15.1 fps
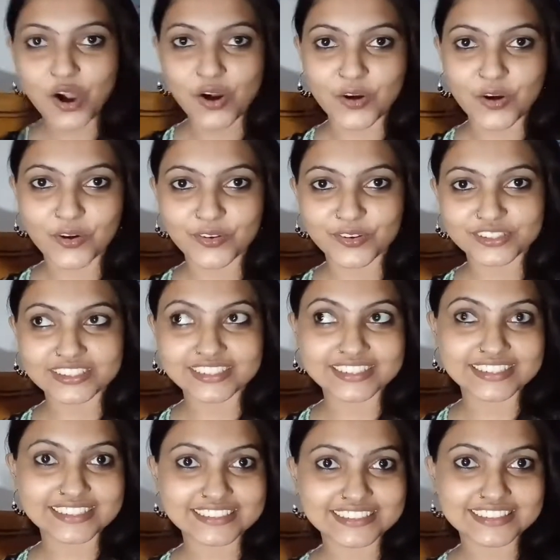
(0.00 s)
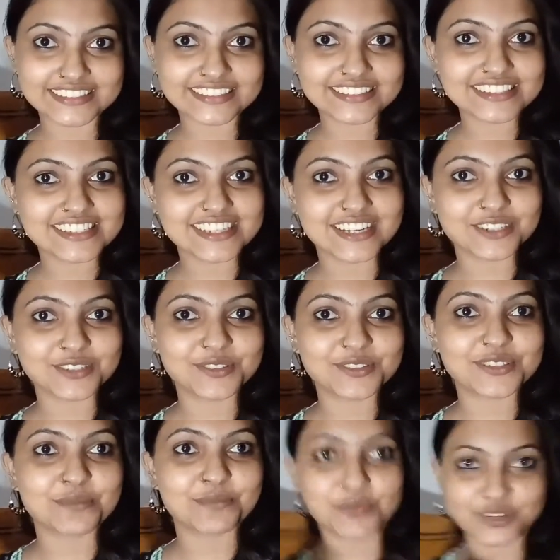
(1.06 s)
और करण सर
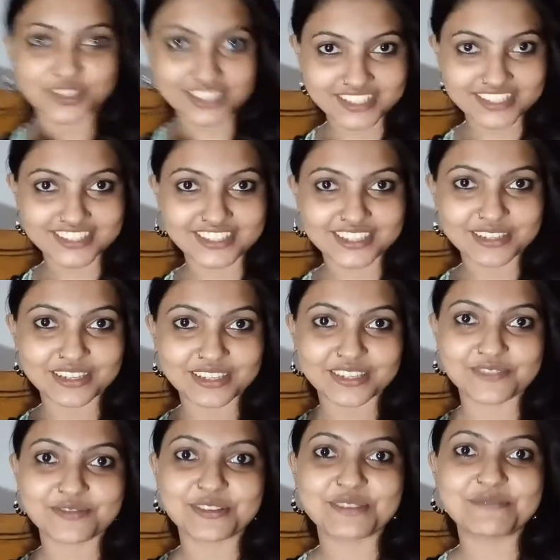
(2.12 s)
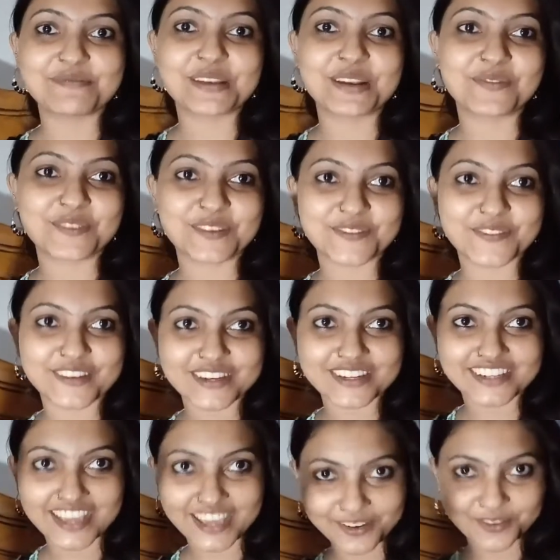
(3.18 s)
को सपोर्ट कीजिए क्योंकि मेरा
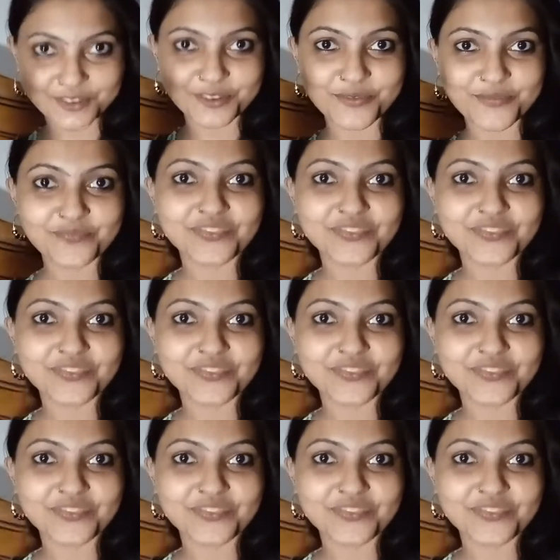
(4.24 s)
फेवरेट है वो